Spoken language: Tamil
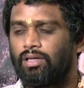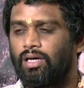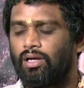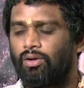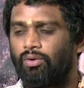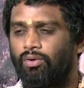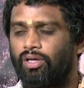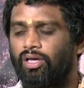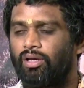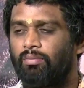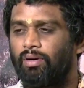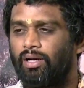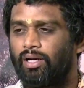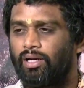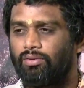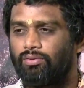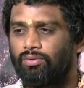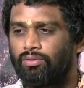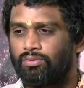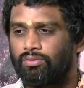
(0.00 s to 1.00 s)
ஆரோக்கியமான
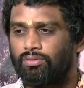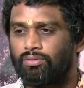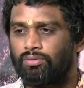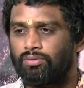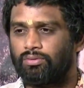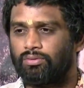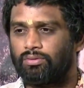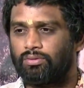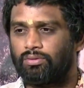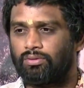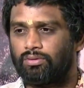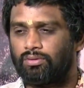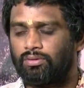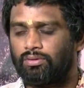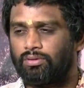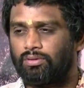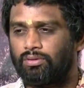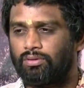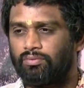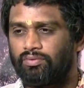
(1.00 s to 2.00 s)
ஒரு
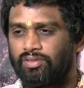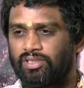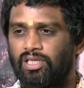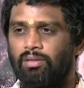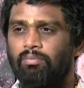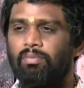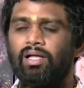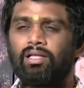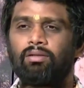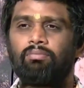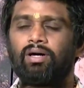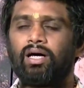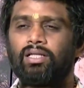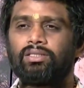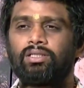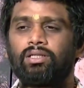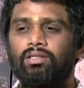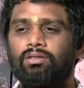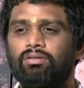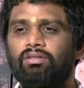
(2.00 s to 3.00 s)
விஷயமாக அதை
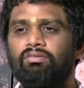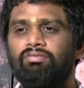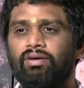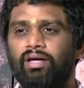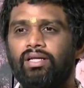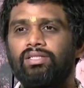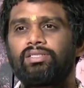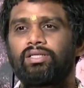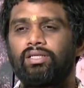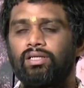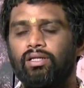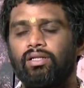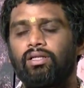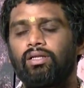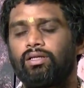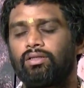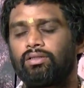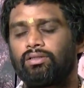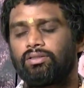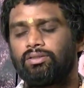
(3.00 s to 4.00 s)
மாற்றுறது வந்து ஃபேன்ஸ் கிட்ட
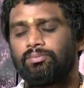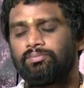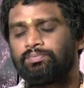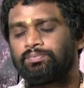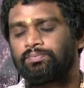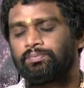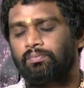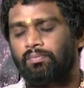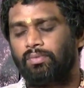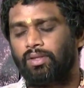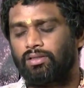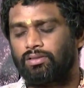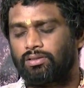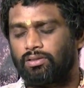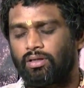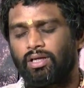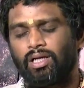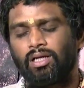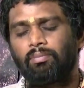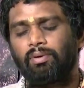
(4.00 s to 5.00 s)
தான் இருக்குது ஸோ
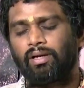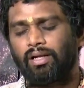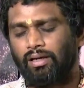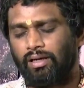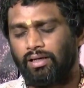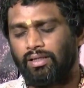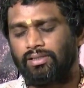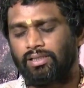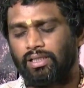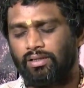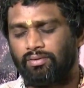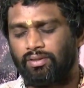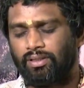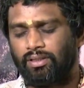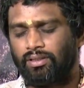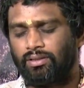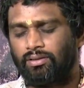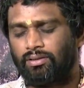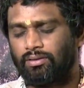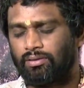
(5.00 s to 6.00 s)
ரெண்டு படம் ரிலீஸ் ஆகுது
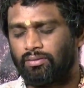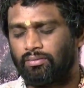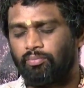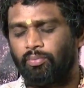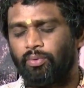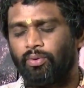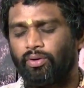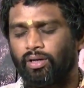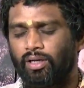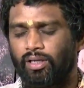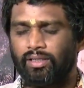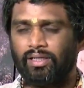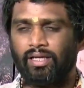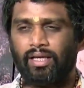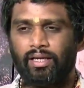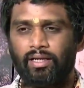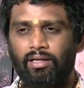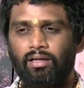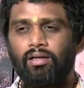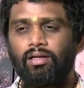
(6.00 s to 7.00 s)
பொங்கலுக்கு
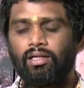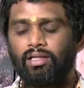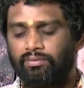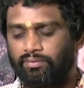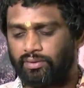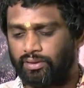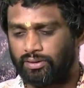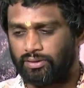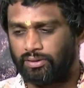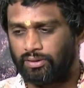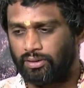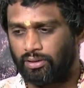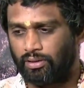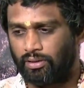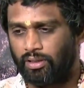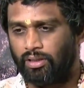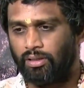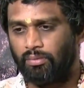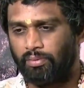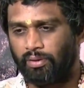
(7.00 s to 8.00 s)
நிறைய நாள் லீவ் இருக்குது
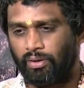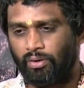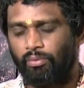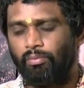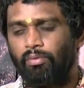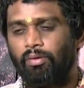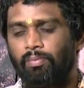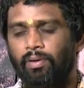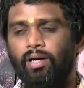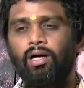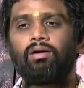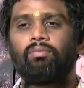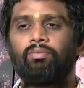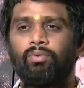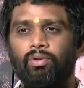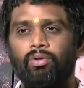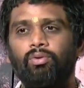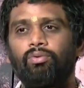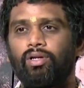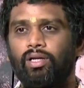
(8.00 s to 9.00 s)
ரெண்டு படமுமே பார்க்க
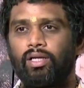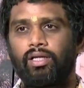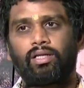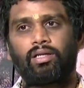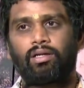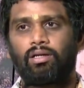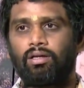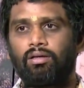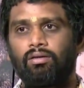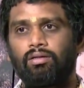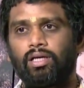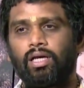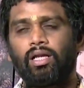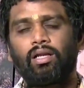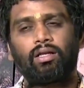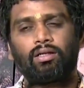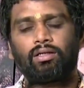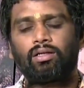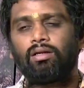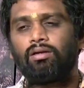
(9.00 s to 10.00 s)
முடியும்னு நினைக்கிறேன் நான்
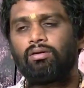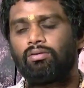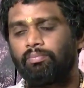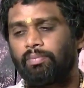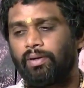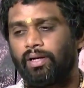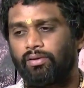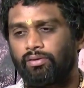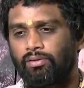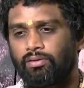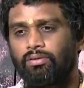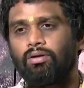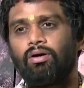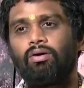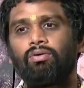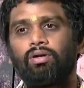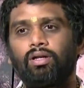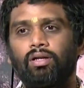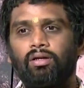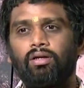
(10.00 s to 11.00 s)
யாராருக்கெல்லாம் பணம் இருக்கோ
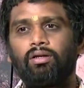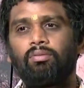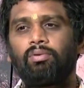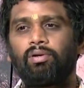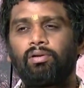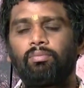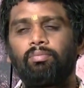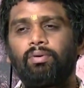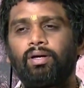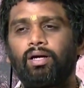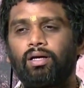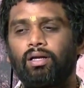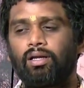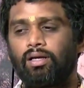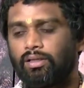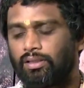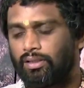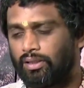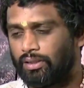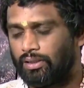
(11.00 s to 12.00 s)
அவங்கள ரெண்டு படம்
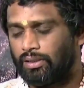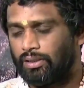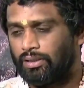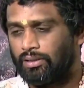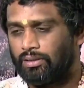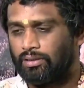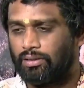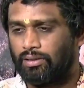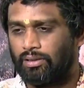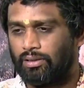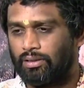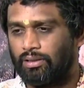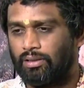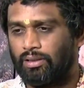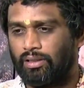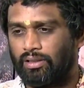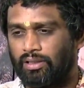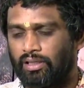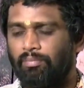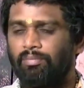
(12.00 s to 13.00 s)
பார்க்கலாம்
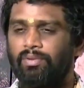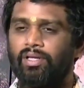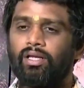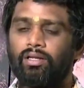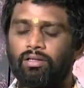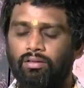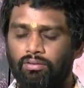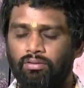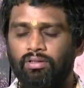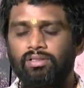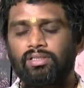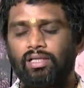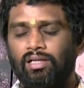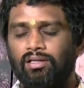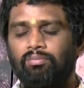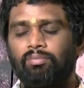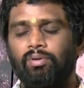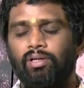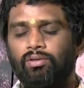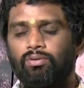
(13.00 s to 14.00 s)
கம்மியாக இருக்கிறவங்க
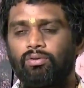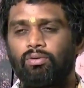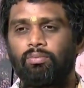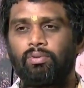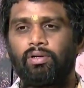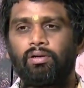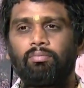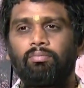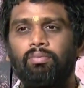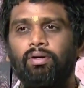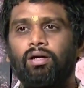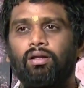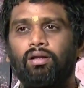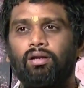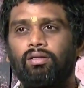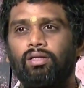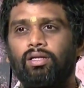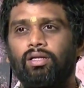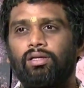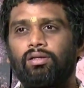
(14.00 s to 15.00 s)
செலக்ட் பண்ணி ஒரு படம்
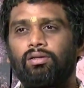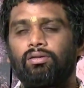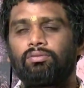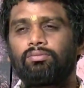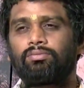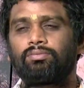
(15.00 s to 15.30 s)
பார்க்கலாம்னு நினைக்கிறேன்